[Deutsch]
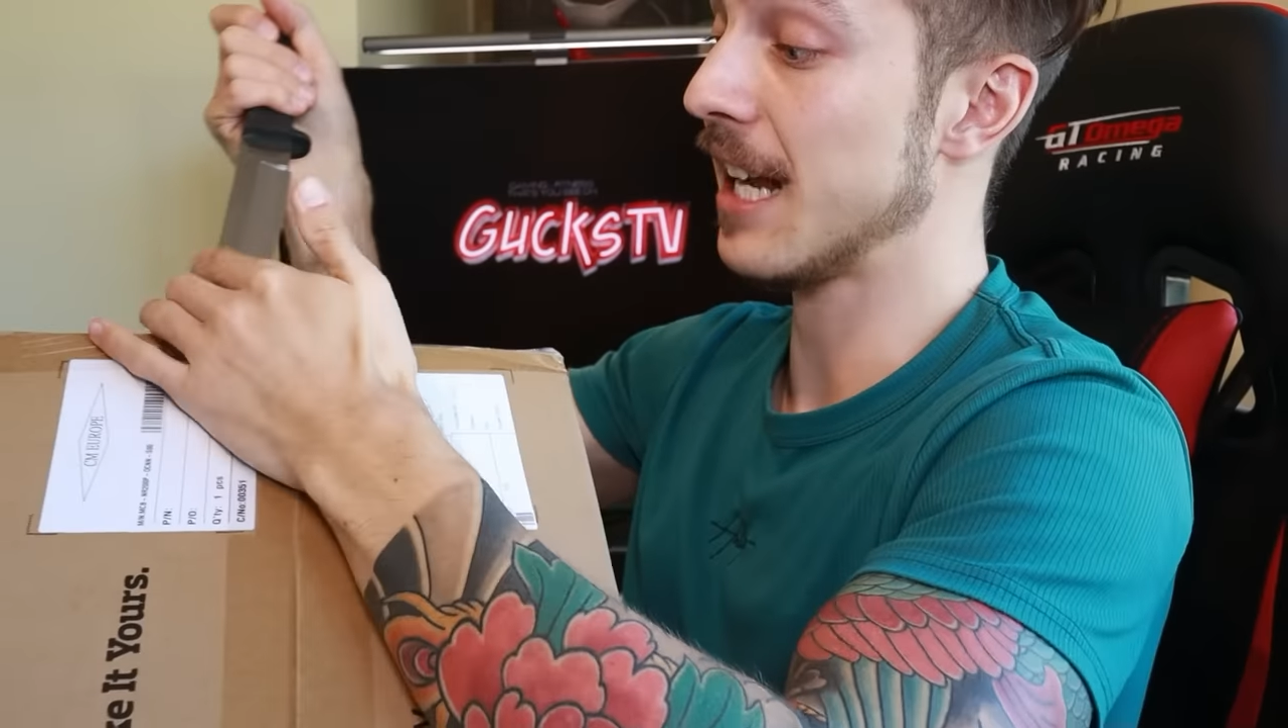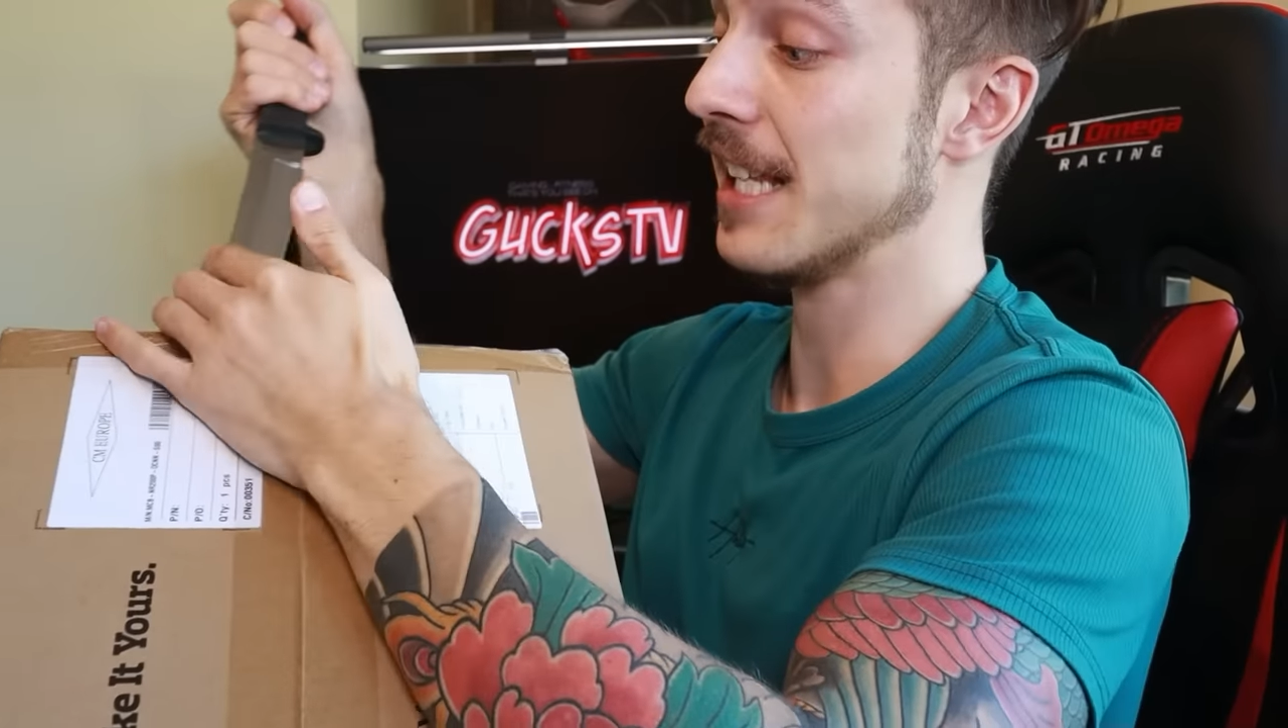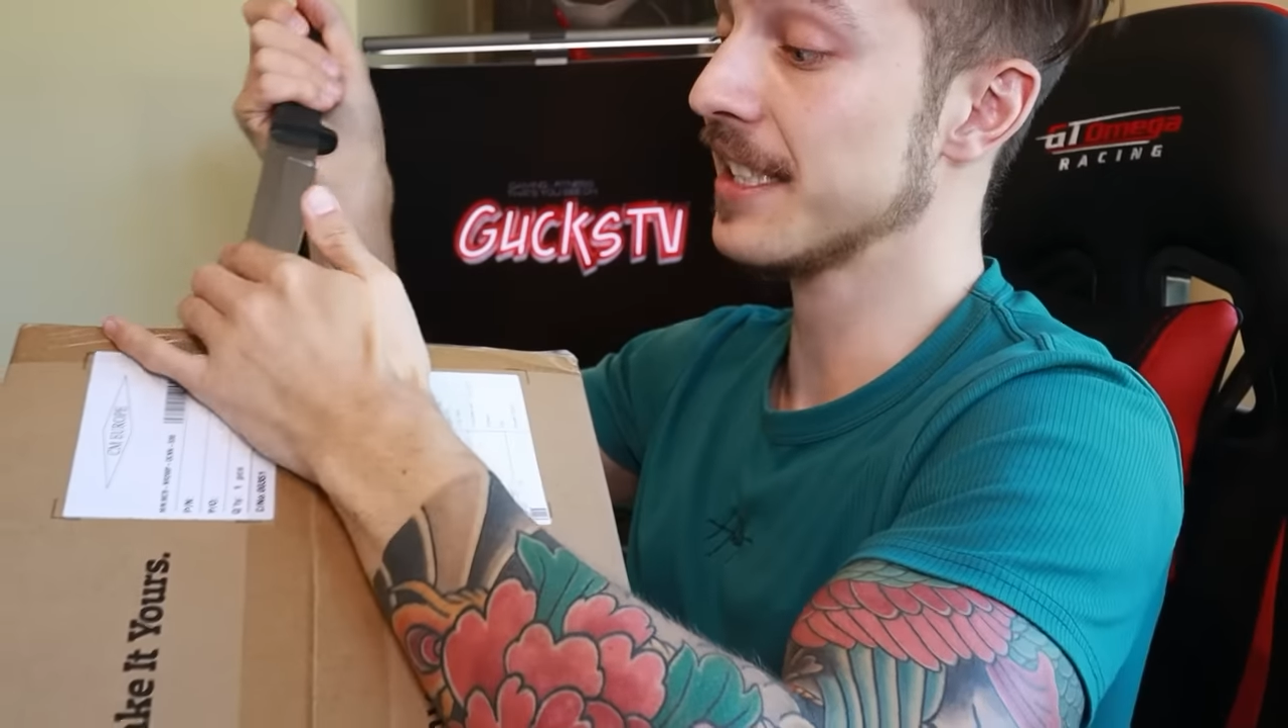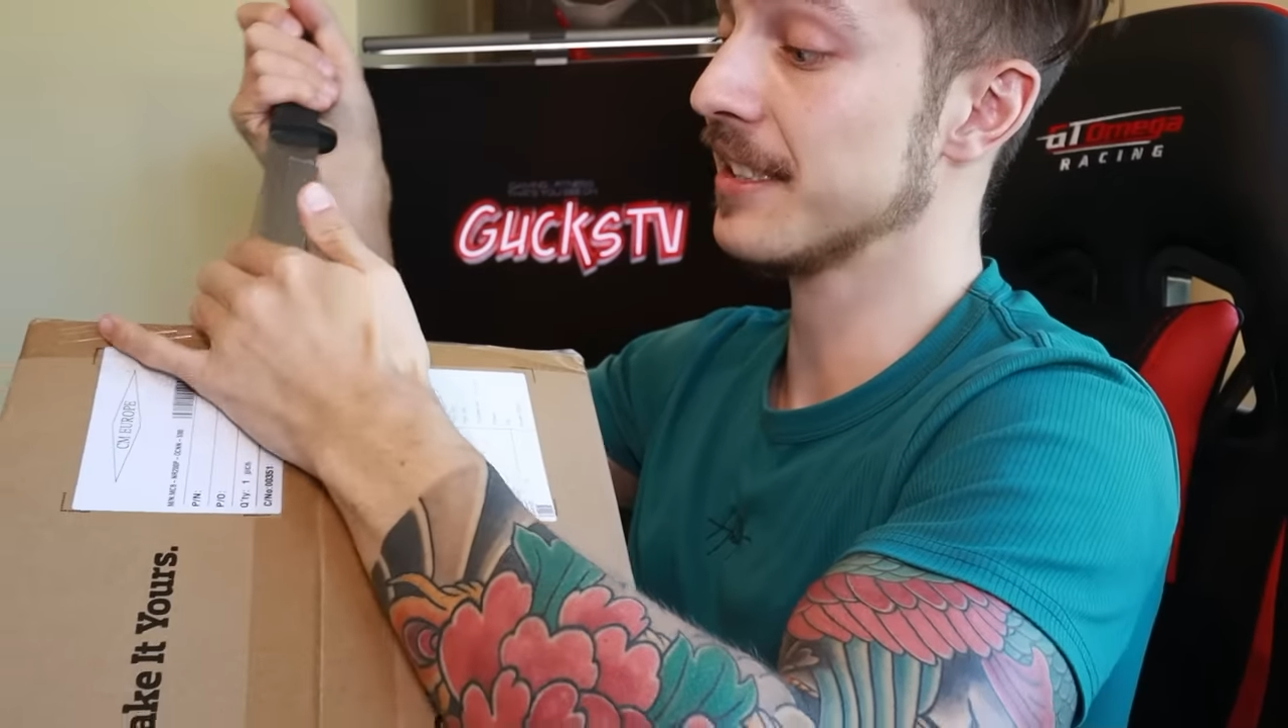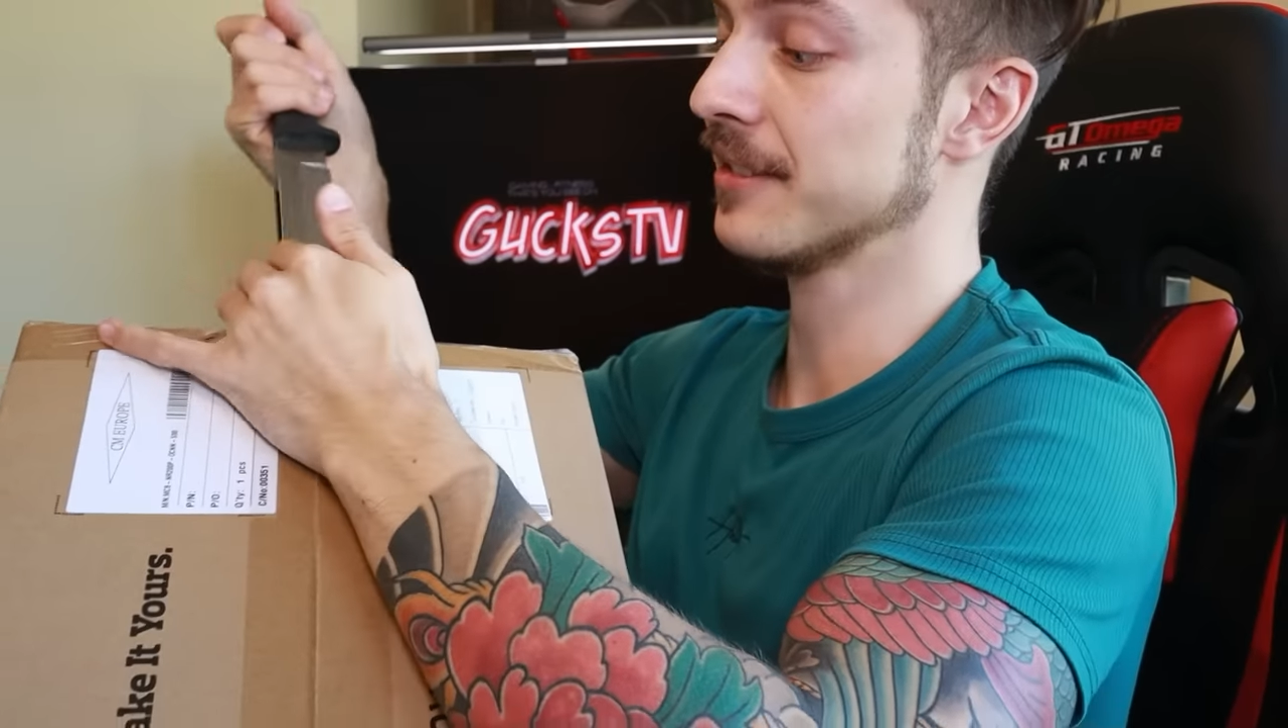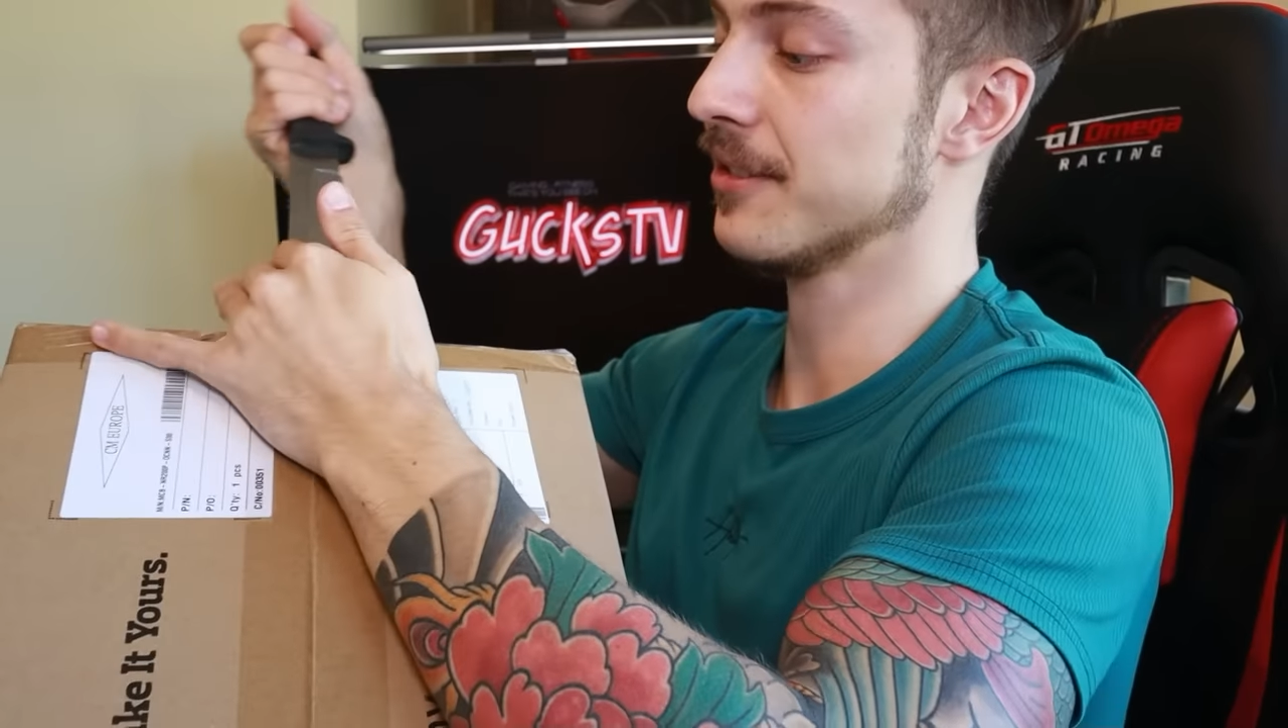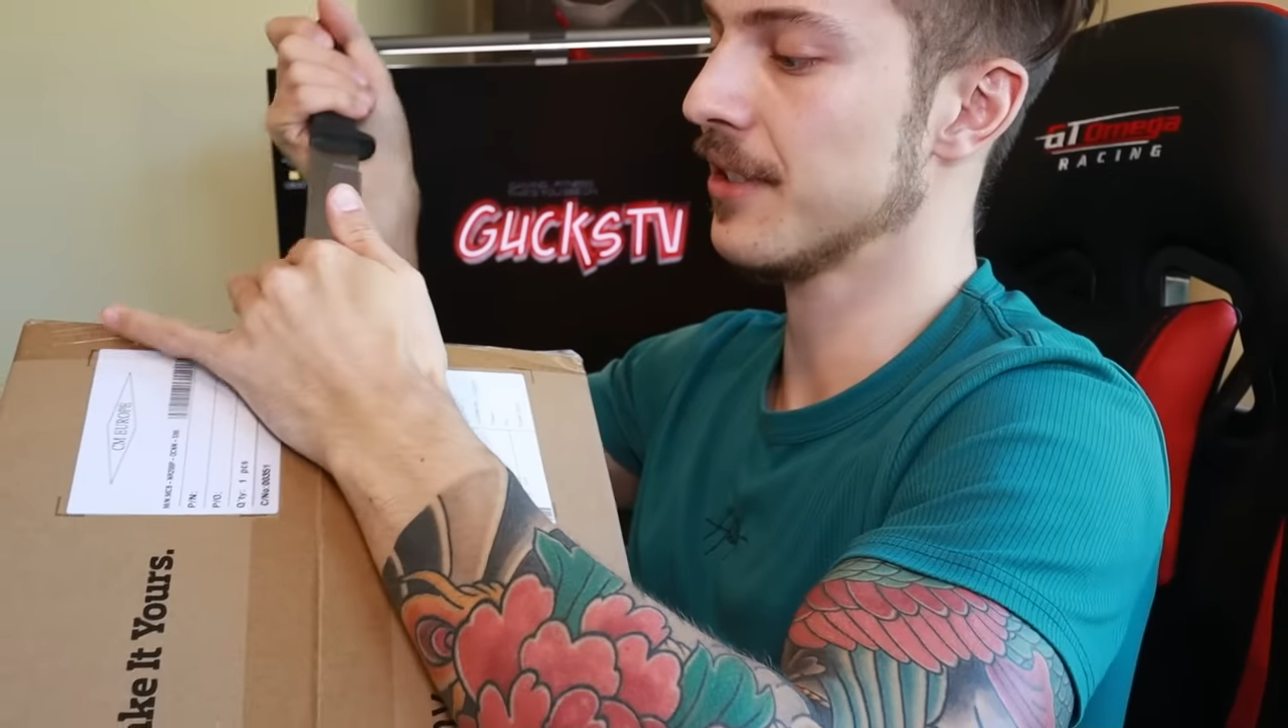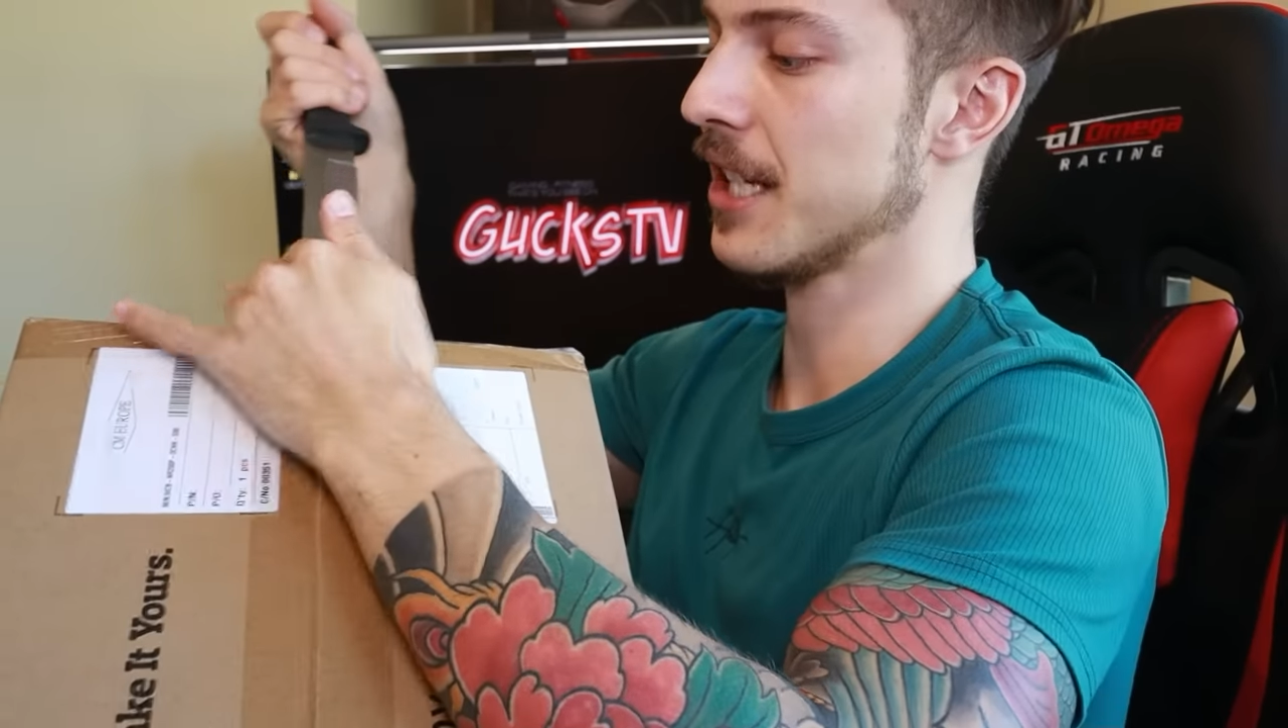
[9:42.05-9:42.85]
geilsten und